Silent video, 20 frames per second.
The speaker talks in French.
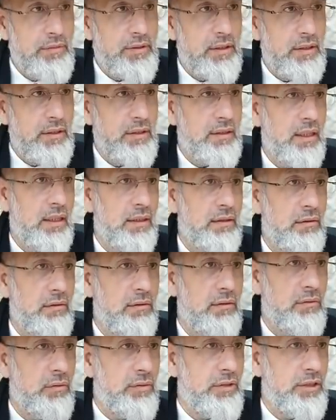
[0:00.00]
une terre
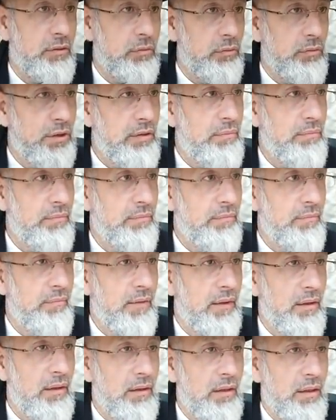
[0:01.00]
de, tikkunim.
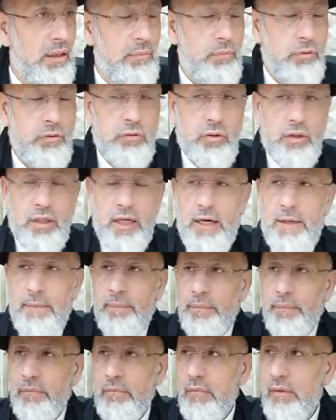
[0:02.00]
Et pour cela,
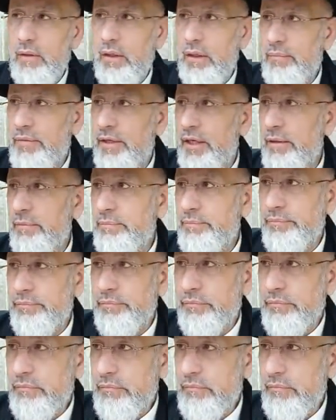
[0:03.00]
eh bien,
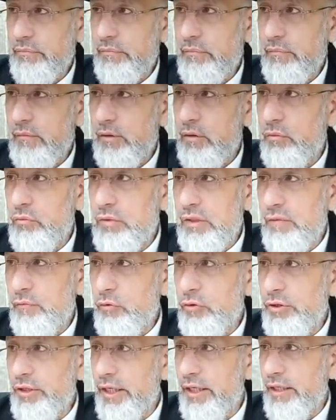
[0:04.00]
nous
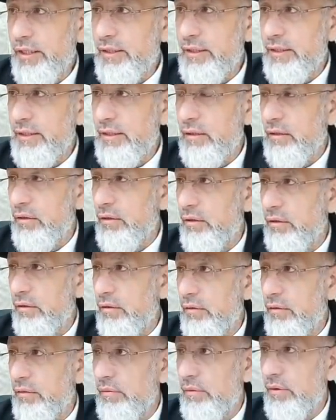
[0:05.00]
avons une guerre qui,
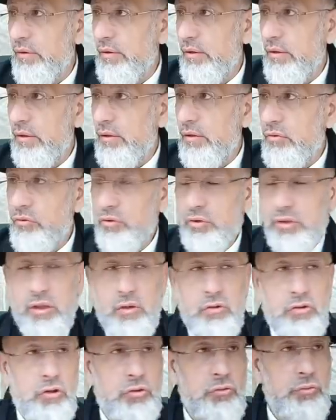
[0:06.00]
euh, jusqu'à
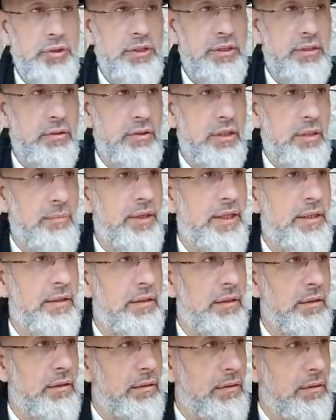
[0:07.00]
aujourd'hui, se
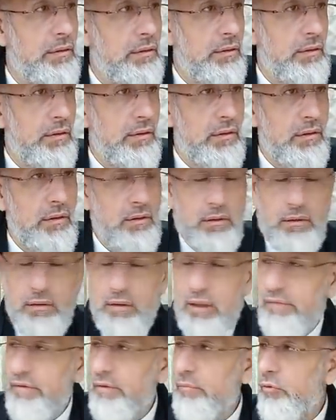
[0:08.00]
démène euh,
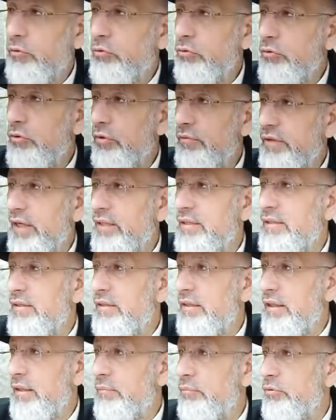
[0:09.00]
avec beaucoup de
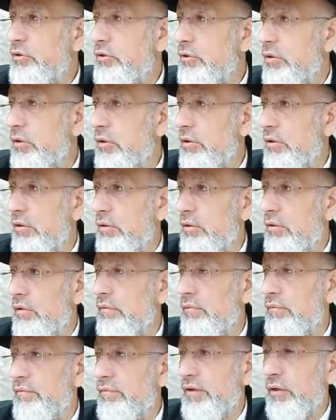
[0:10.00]
véracité, puisque euh,
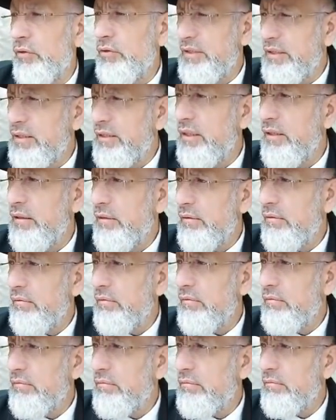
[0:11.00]
vérocité.
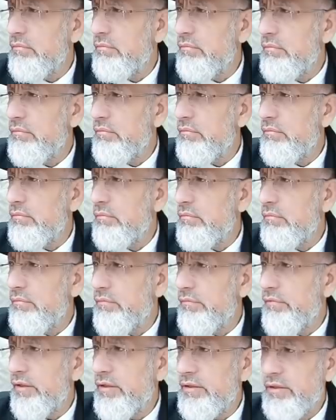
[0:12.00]

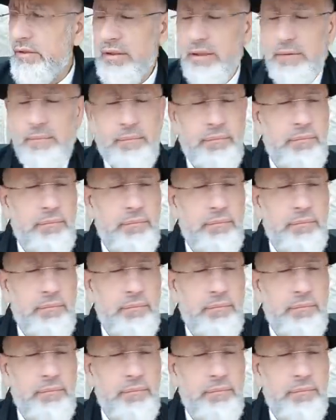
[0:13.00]
Véracité. Véracité.